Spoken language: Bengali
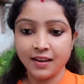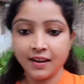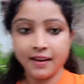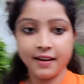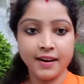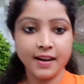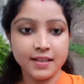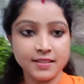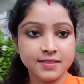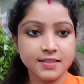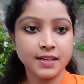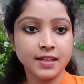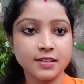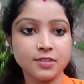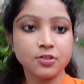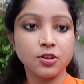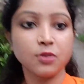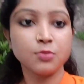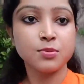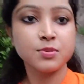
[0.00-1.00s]
আর
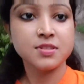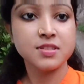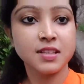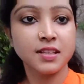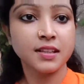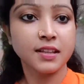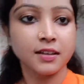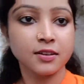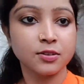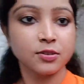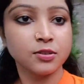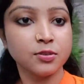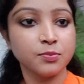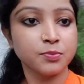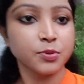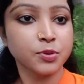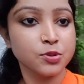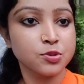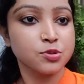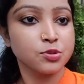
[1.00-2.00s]
রাস্তাঘাটের অবস্থা দেখো
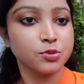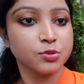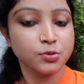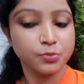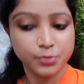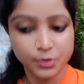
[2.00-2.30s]
প্রচণ্ড